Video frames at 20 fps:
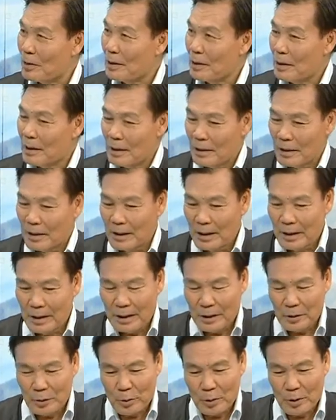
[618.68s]
เดิมๆอยู่ทีนี้
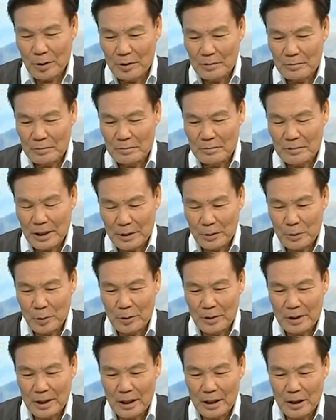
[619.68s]
ในช่วงใน
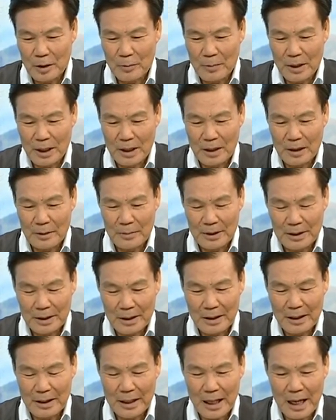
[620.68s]
ช่วงที่เรามาบัน
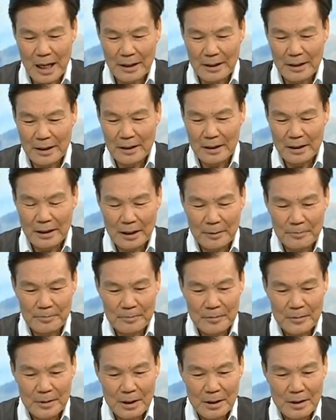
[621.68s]
ทึกรายการเนี่ยนะครับ
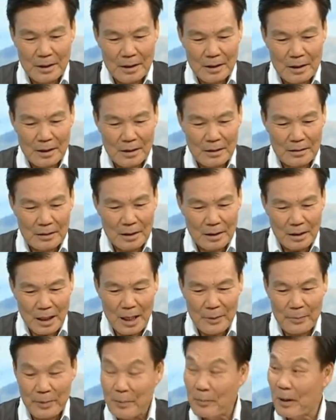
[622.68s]
ก็
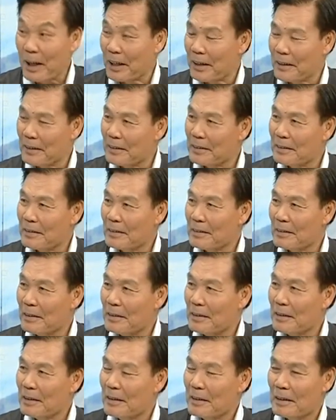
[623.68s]
ใกล้ปีใหม่
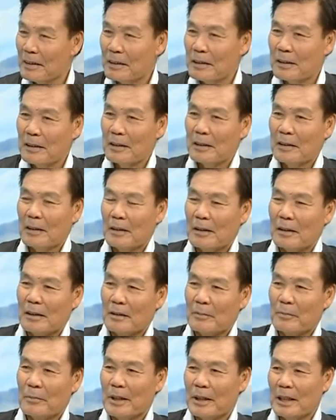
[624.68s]
ครับ
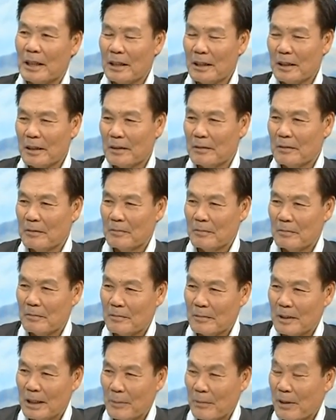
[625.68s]
ปีนี้
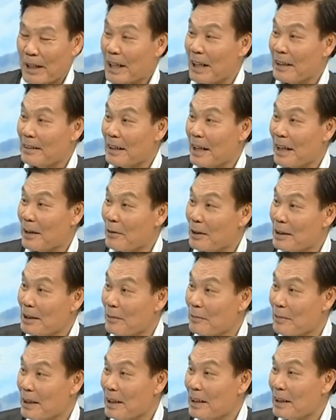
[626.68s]
ยังไม่แน่ใจว่า
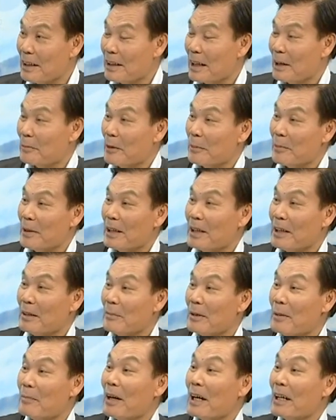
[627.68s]
จะมีงานประเพ
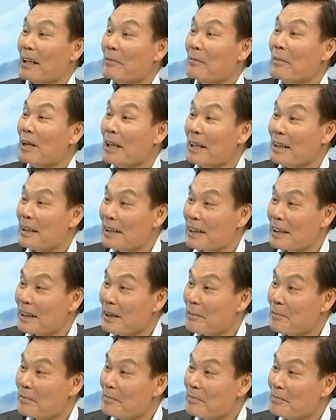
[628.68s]
ณีปีใหม่หรือไม่นะ
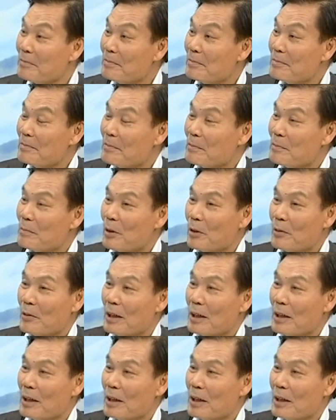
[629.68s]
ครับ เพ